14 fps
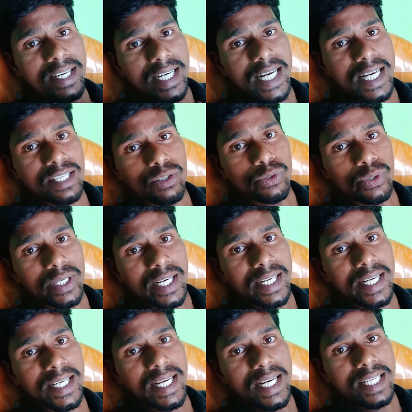కేసులు ఉంటాయి
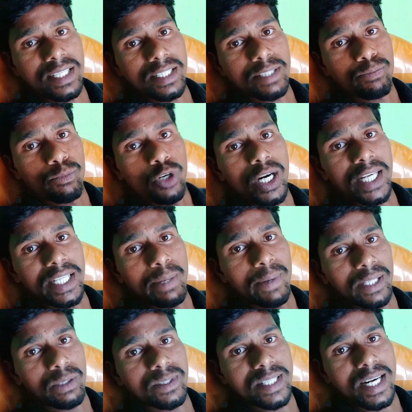కేసులు బుక్ అయితే
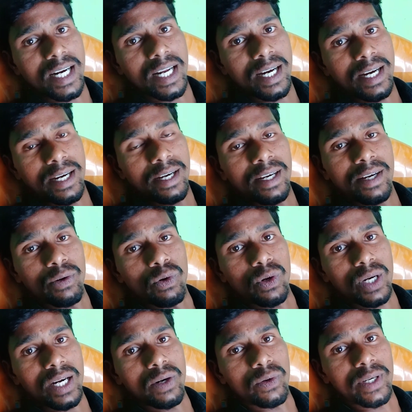మాత్రం చాలా
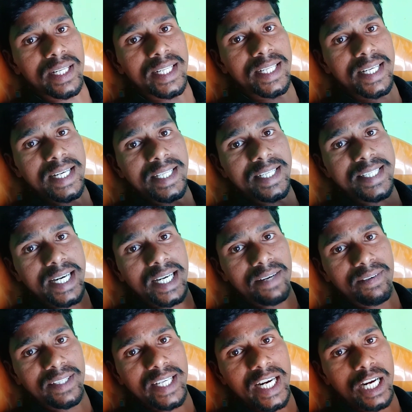ఘోరంగా ఉంటుంది ఇది చట్ట
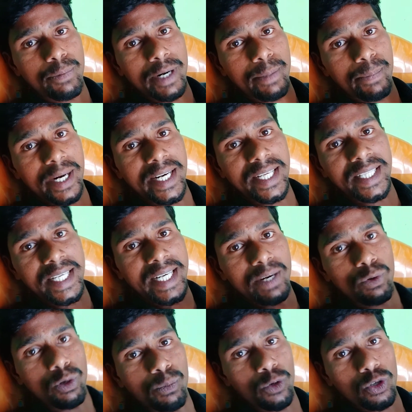వ్యతిరేకమైన పని దీన్ని
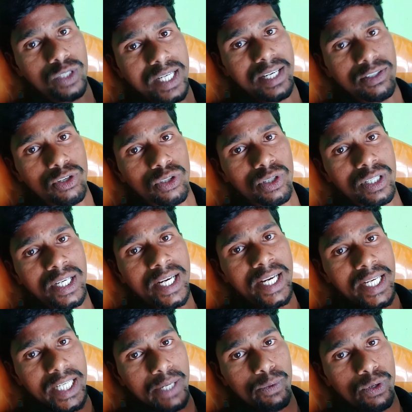ఎవరు ప్రోత్సహించొద్దు
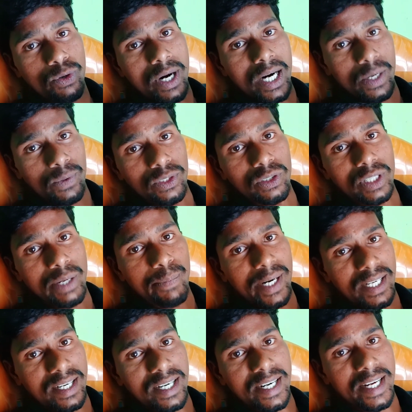ఎవరు ఆడవద్దు ఈ
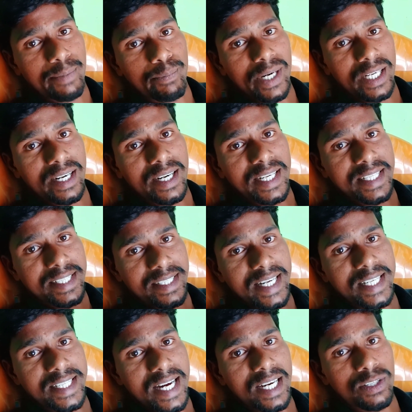మటకాన మటకాని
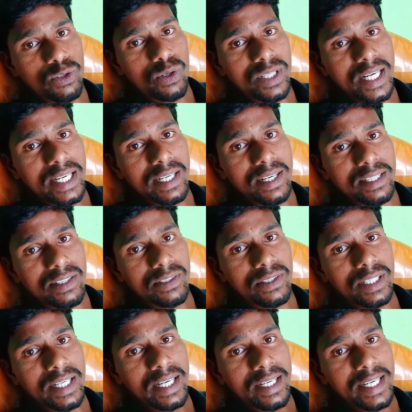నేను చాలా చూశాను అసలు
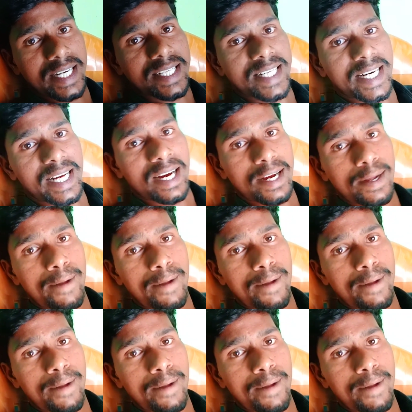రీసెంట్గా